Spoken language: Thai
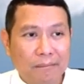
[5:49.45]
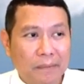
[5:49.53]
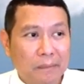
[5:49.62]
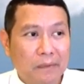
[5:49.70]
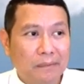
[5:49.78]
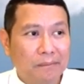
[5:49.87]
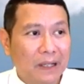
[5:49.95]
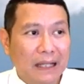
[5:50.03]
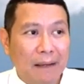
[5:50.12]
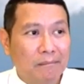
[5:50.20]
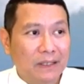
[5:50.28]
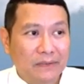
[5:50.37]
พระพุทธพระ
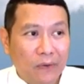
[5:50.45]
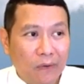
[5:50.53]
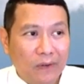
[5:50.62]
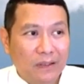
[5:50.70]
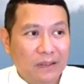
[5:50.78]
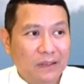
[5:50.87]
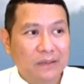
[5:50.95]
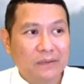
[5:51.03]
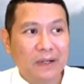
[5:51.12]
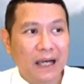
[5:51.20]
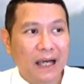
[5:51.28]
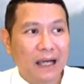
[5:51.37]
ธรรมพระสงฆ์หรือ
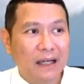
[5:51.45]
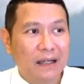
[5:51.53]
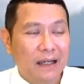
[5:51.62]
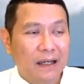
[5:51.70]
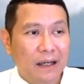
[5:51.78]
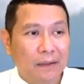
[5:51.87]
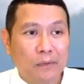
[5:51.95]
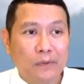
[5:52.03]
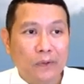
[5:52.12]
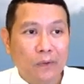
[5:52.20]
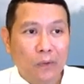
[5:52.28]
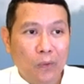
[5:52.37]
ว่าผู้
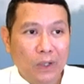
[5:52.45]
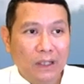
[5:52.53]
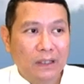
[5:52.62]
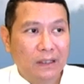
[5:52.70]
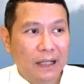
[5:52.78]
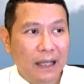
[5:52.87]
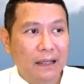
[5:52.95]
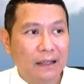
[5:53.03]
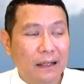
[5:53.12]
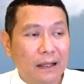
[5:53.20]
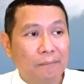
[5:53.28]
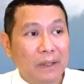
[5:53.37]
ทรงคุณนะ
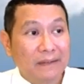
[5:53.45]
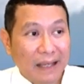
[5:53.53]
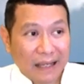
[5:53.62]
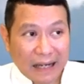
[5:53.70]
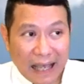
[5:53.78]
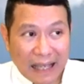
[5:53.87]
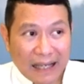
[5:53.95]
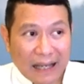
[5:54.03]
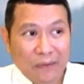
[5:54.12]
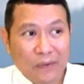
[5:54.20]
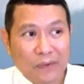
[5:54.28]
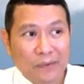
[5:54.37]
ไปใส่ร้ายเขา